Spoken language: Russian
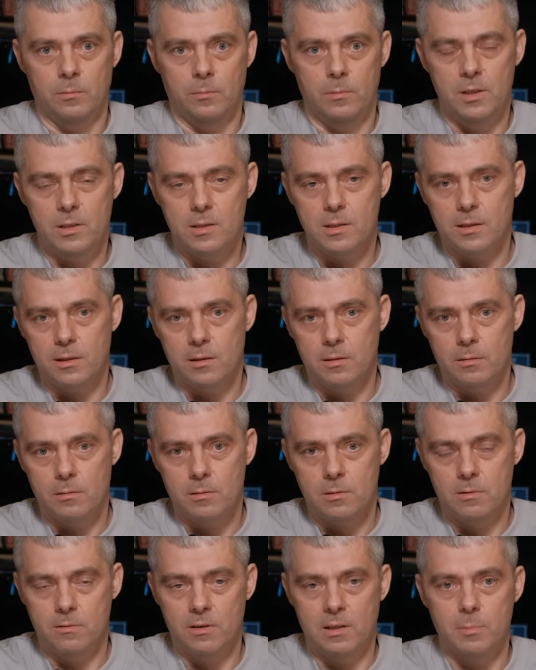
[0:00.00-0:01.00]
Минске,
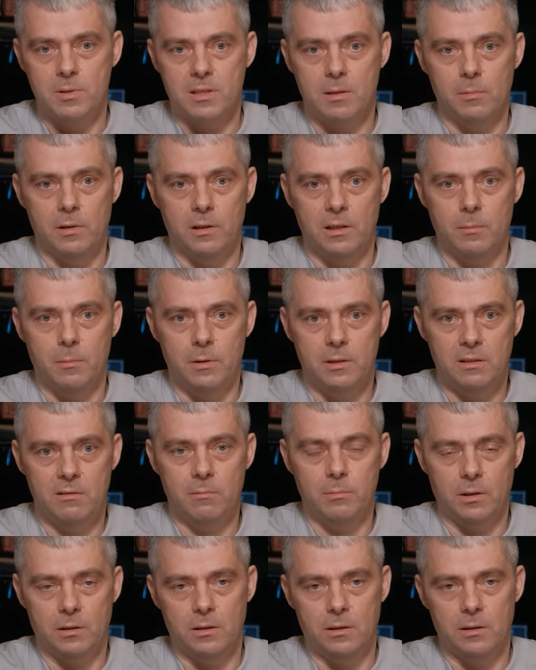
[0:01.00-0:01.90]
с «Витебским локомотивом».